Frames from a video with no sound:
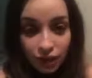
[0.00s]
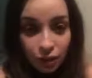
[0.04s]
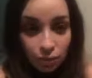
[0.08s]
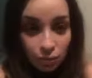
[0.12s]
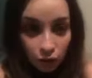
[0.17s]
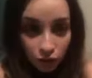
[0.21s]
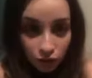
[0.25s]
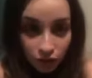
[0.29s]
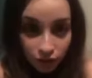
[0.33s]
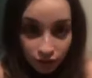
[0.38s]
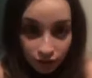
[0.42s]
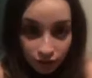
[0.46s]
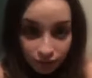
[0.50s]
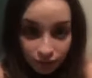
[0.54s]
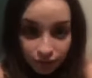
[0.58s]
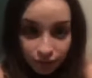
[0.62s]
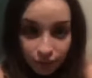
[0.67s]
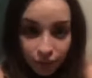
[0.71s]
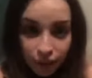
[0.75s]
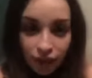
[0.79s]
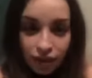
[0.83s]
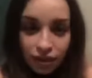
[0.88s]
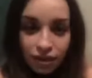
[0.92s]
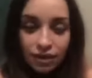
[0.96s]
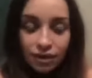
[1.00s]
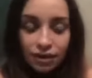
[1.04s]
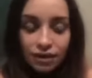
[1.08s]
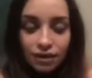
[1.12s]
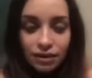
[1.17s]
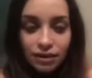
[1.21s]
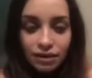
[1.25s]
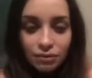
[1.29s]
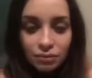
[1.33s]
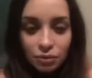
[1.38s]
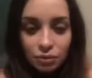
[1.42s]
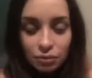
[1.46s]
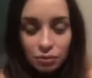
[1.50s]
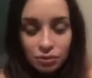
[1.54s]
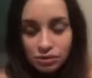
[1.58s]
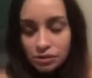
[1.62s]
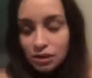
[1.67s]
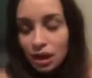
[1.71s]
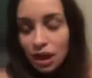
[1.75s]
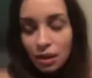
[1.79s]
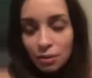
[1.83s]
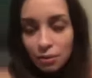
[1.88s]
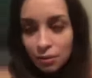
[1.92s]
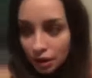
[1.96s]
فيها مي آه،
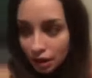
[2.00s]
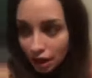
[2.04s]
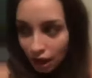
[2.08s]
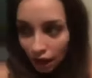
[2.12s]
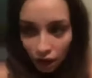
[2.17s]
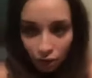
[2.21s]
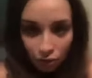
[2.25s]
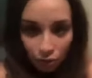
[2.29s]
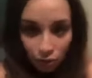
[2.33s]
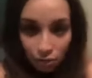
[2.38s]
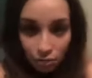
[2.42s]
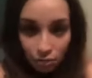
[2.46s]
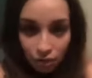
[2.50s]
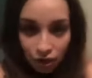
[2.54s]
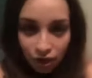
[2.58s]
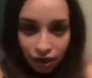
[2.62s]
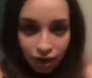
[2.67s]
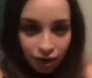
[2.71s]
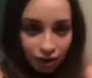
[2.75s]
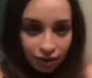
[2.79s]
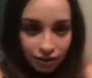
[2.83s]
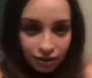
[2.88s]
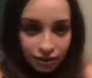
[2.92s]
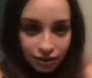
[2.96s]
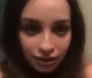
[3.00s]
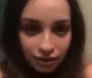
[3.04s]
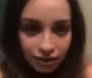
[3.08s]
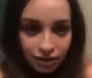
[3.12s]
بالمسابح او وين ما كان